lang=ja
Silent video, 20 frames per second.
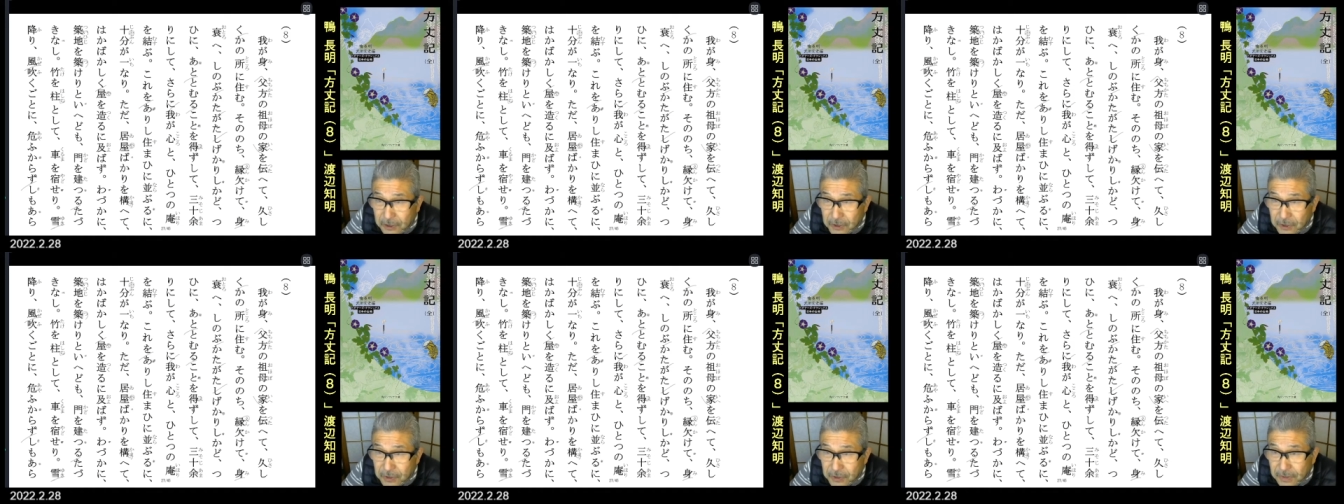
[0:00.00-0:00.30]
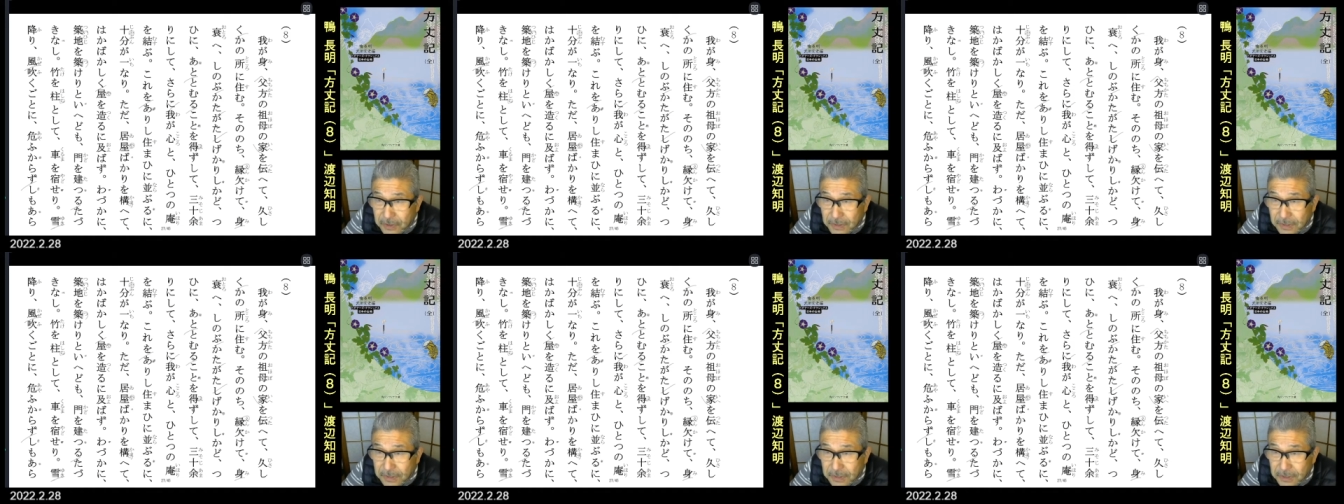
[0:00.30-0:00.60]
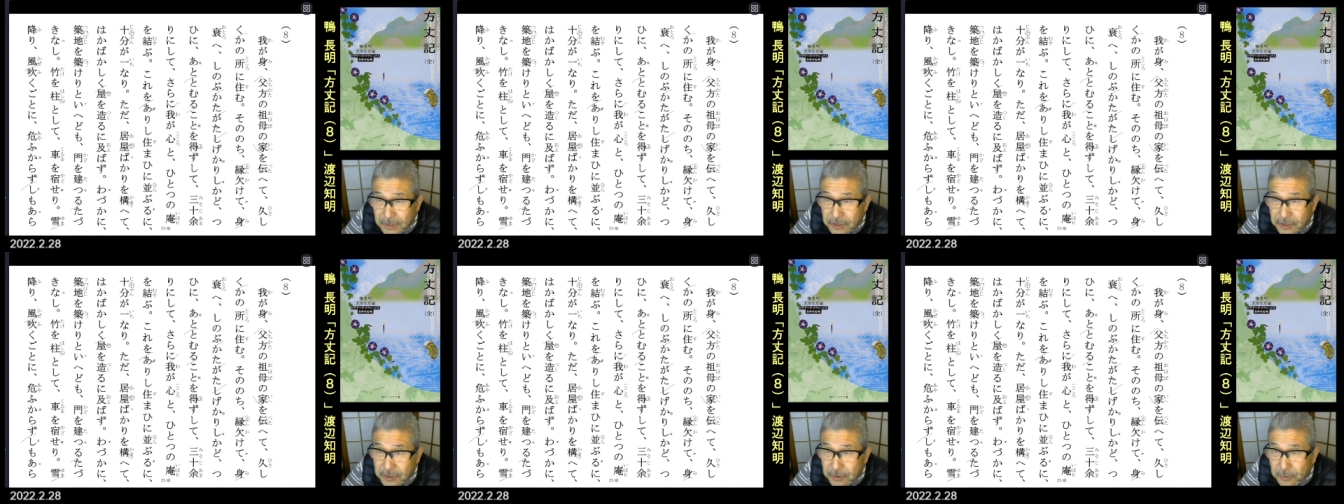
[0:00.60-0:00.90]
追
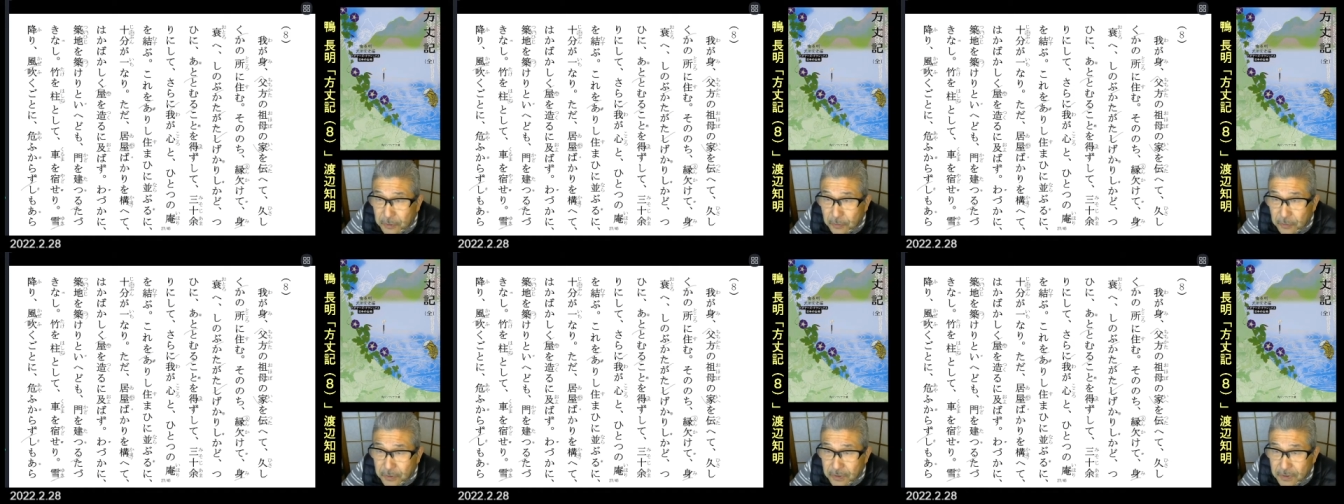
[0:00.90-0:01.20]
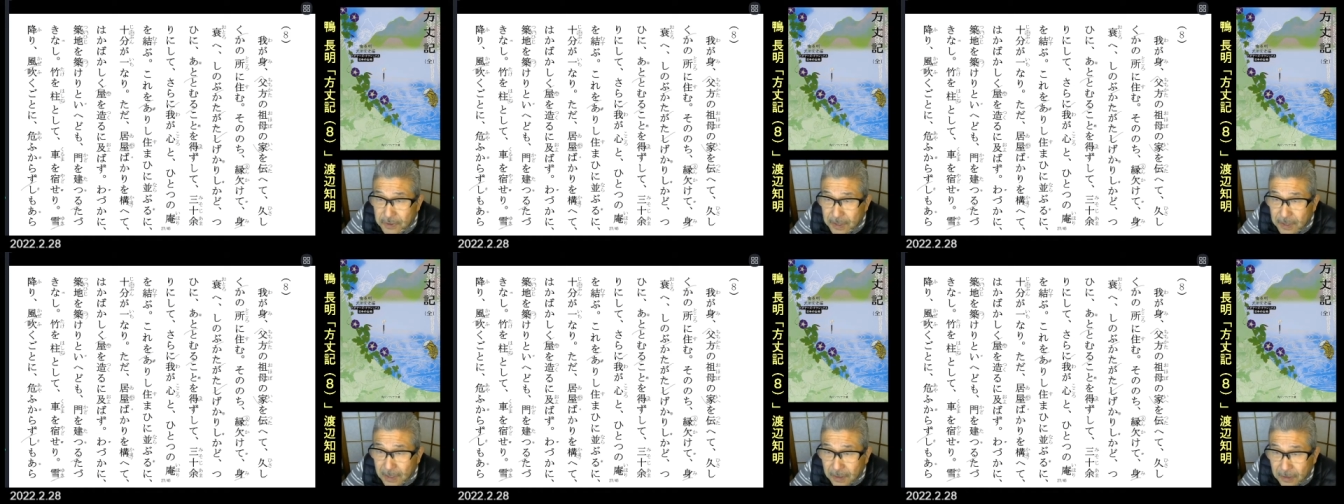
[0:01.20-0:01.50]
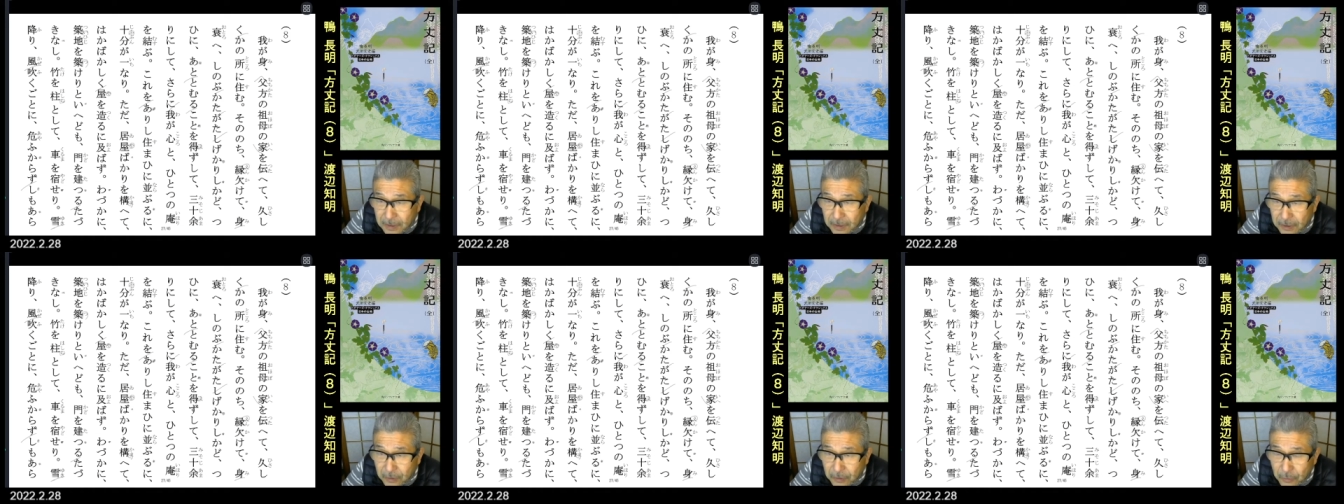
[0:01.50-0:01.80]
地をつけ
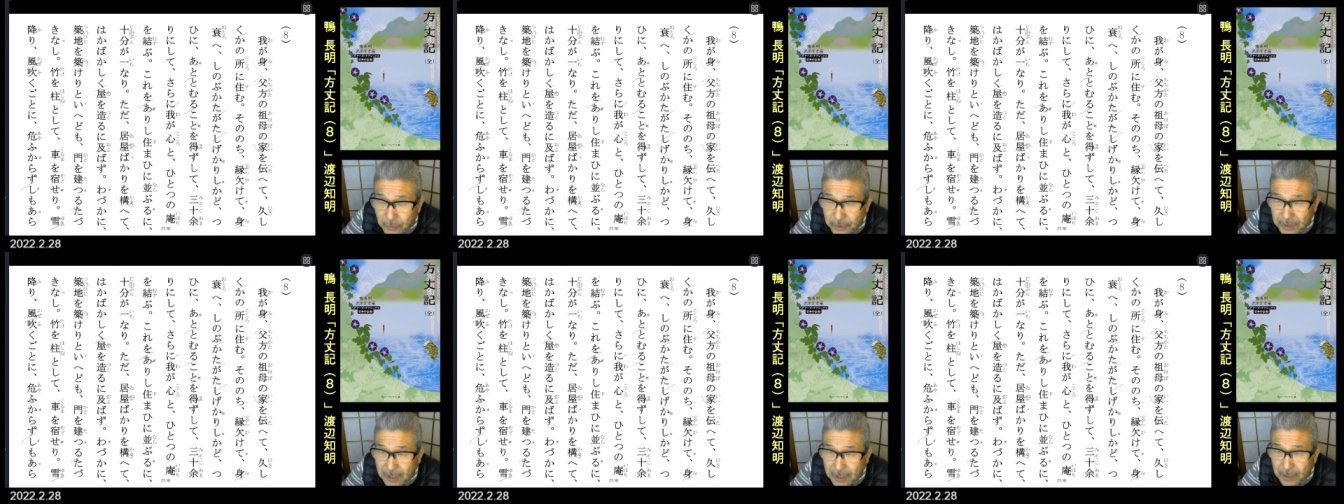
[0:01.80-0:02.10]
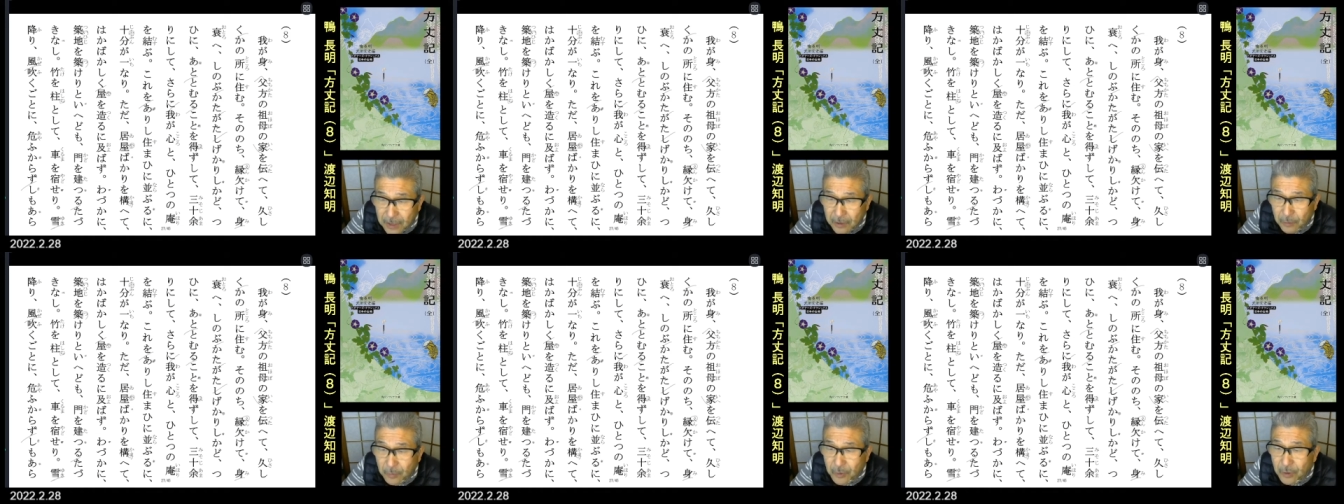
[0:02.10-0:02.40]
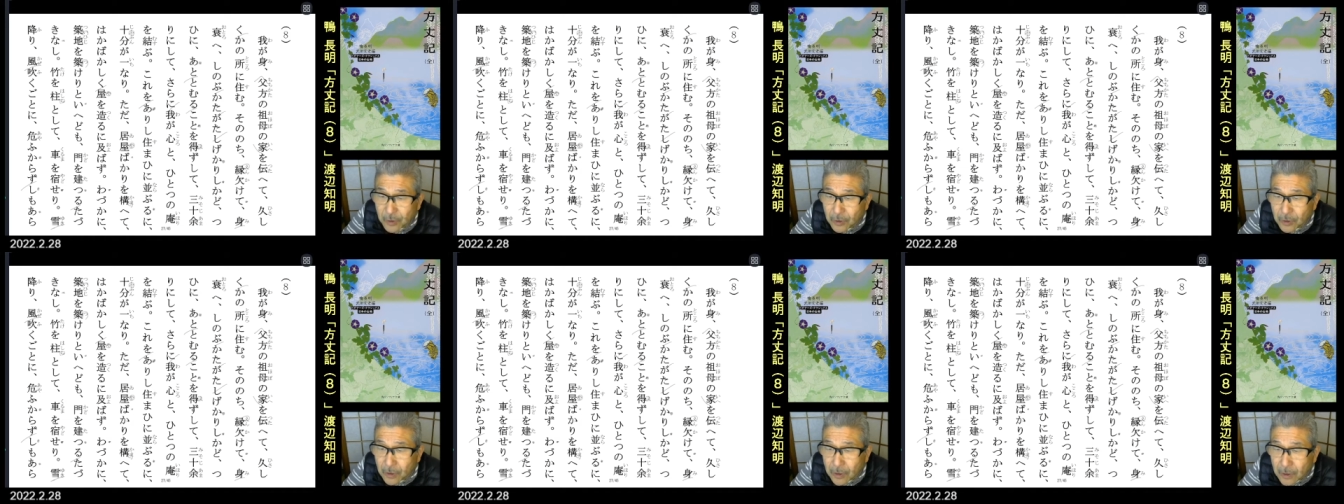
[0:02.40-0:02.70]
りといえど
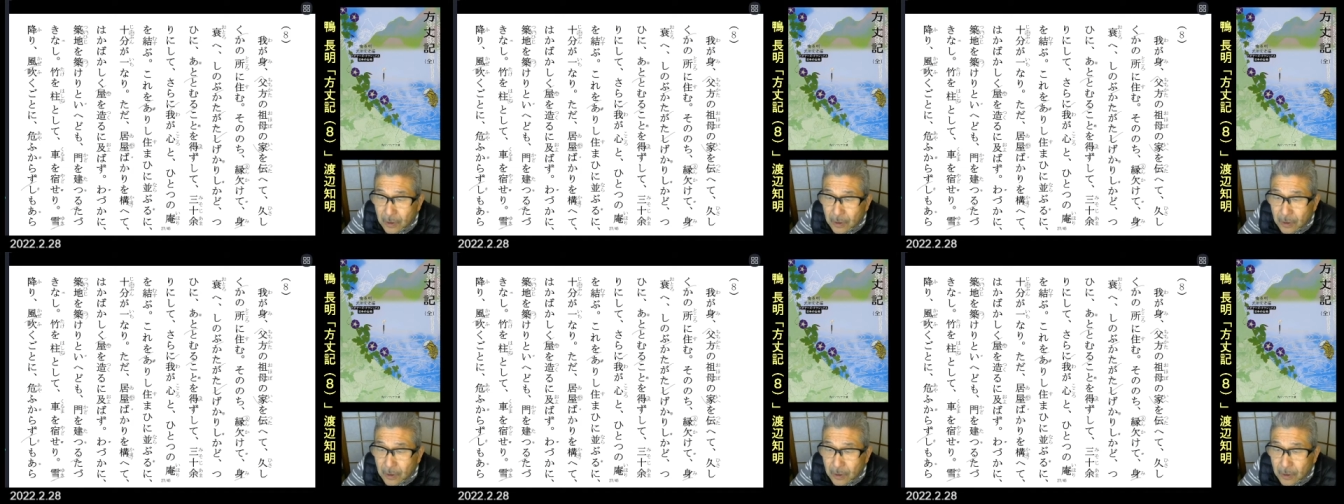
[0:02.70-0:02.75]
も